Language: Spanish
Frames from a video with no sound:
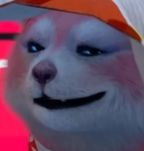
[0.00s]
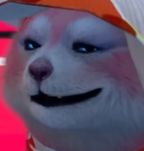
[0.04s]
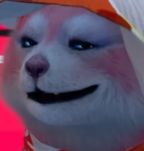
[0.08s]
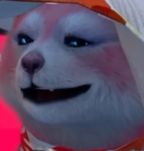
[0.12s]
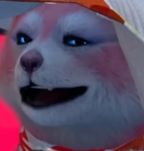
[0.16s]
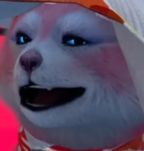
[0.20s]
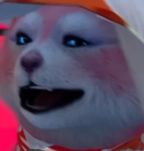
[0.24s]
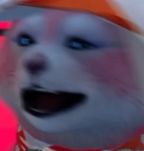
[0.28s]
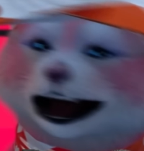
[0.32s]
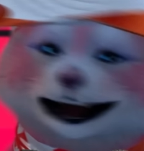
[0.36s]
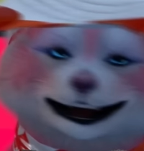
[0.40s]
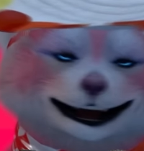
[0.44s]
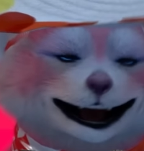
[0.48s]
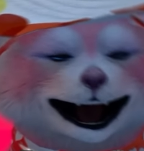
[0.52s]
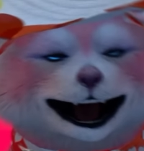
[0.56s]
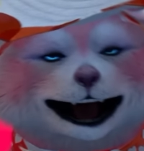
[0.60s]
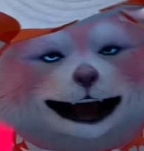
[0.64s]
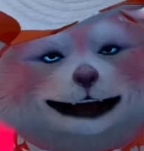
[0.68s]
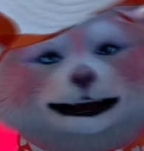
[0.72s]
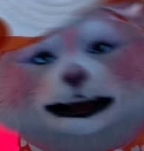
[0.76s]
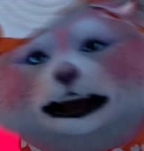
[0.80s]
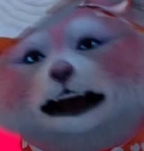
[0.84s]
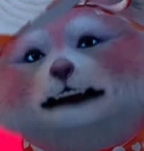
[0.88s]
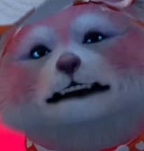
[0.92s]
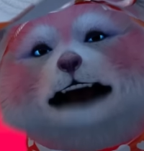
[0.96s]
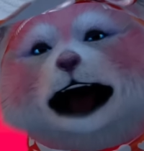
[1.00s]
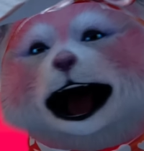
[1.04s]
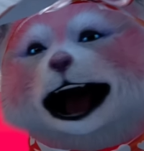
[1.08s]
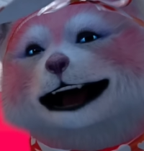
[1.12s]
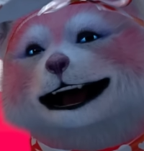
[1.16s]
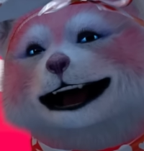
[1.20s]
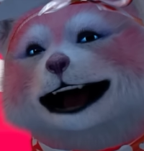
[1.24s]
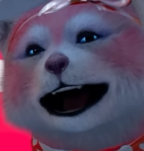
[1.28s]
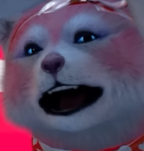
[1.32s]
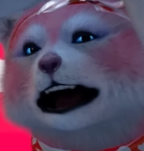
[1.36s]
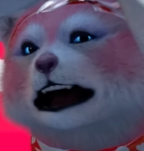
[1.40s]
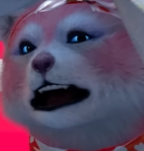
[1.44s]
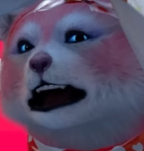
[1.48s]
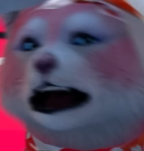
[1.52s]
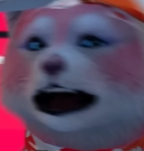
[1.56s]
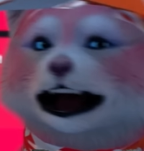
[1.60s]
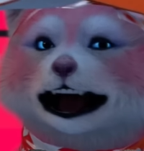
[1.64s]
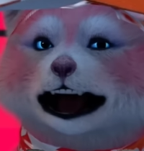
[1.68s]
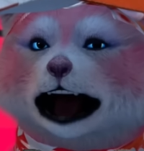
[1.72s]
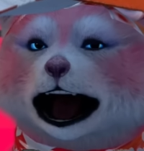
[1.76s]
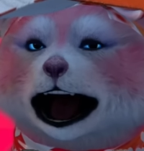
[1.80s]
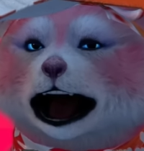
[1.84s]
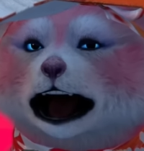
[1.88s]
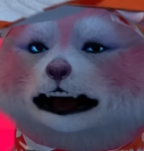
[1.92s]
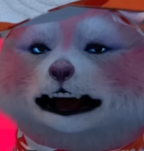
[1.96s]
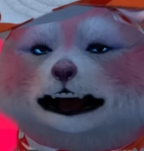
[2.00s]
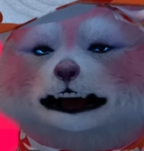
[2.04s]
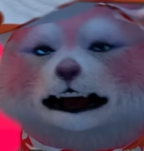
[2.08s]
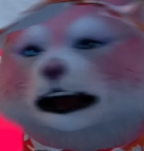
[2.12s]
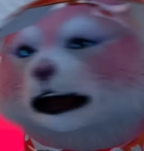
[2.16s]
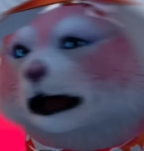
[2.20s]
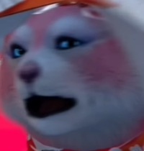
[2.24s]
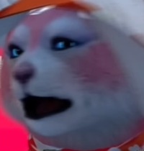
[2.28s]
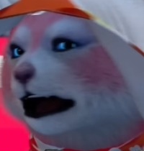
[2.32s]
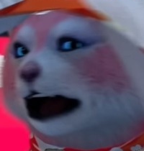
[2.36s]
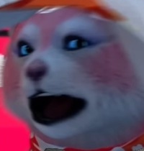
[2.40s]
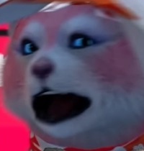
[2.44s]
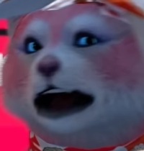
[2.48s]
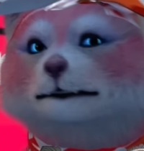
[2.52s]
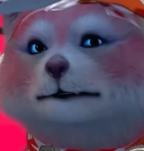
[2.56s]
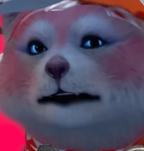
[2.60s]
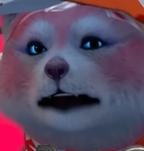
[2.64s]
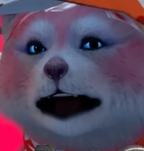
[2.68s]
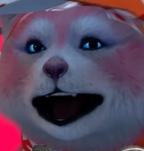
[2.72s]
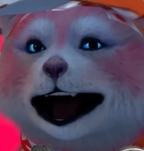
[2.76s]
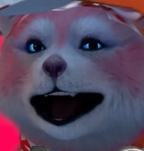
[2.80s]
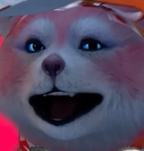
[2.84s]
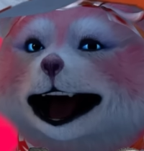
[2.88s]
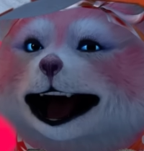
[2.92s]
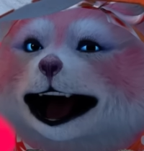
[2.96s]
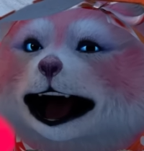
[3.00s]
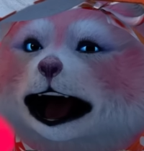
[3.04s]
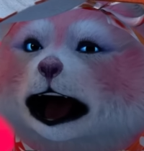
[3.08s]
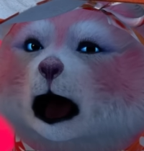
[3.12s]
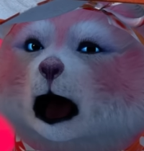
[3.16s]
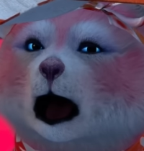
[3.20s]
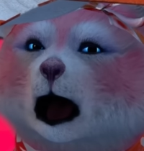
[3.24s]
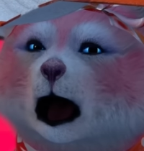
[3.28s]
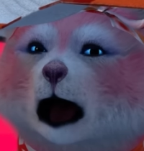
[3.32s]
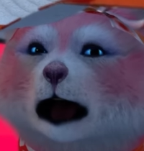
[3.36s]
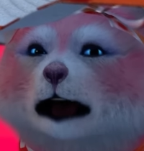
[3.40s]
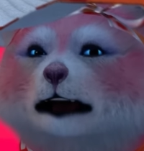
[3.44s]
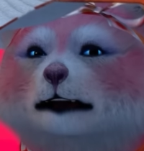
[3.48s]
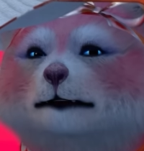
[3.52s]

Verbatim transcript: La culpa de que se destruya empleo